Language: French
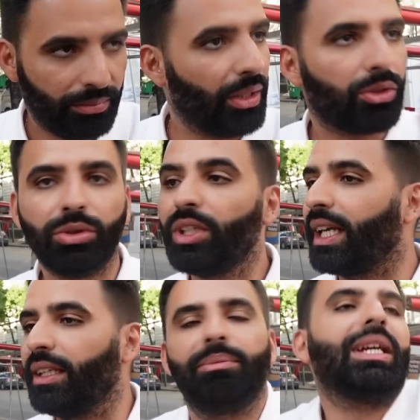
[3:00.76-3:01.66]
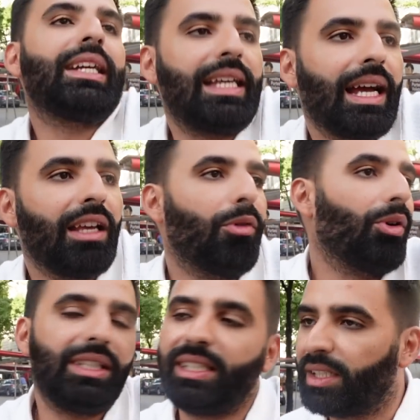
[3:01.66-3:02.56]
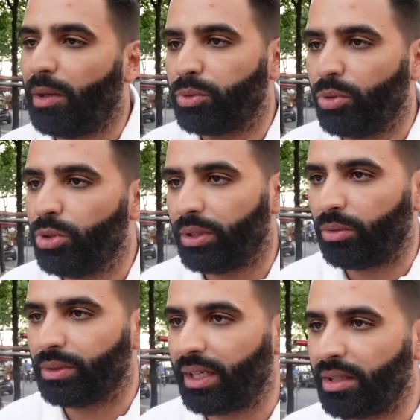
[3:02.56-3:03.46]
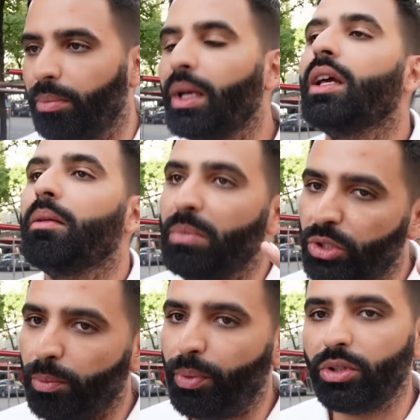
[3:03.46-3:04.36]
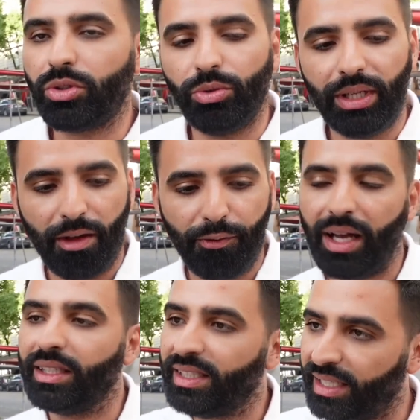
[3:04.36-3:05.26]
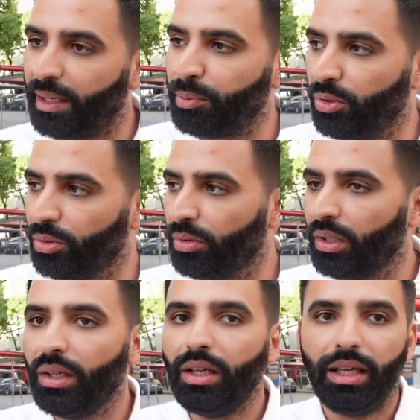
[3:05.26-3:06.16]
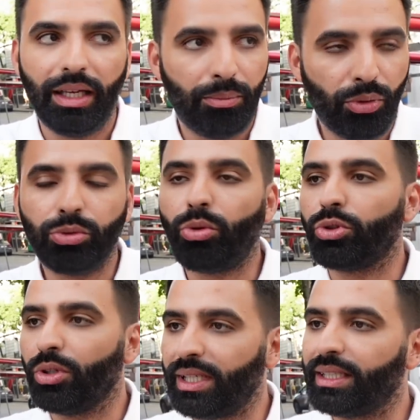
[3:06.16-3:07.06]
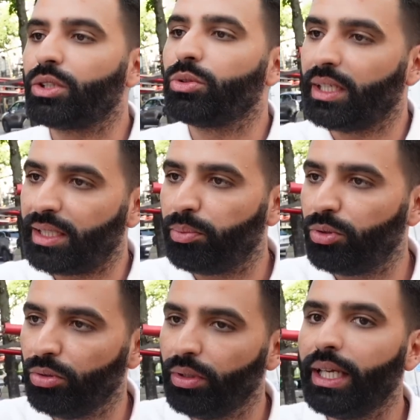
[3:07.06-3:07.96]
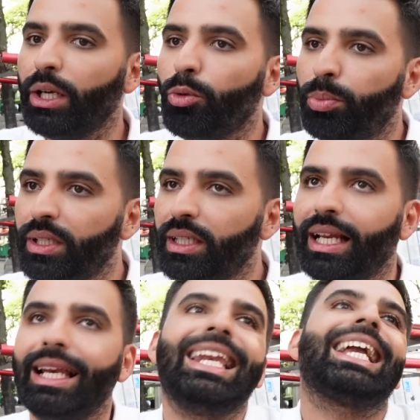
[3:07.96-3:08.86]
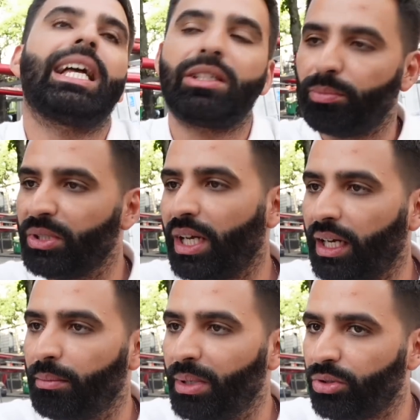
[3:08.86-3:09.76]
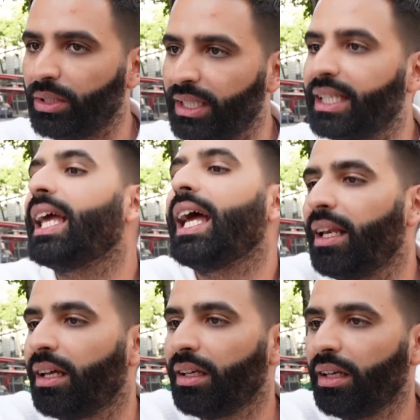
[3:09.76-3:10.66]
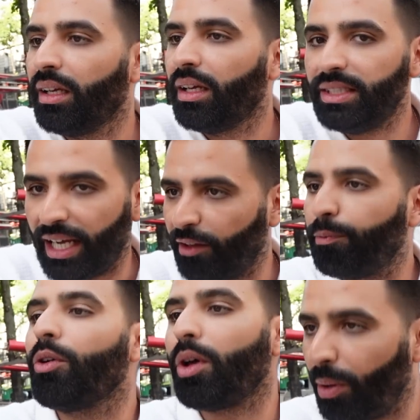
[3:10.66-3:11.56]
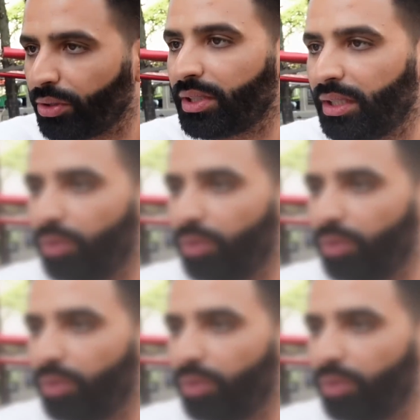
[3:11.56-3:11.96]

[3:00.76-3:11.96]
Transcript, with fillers: Bien il y en a qui arrivent, on a des exemples tout durs, des contre-exemples, mais je pense qu'on a affaire à des exceptions et beaucoup trop de gens s'attachent aux exceptions et oublient l'écrasante majorité qui, elle, n'y arrive pas en empruntant cette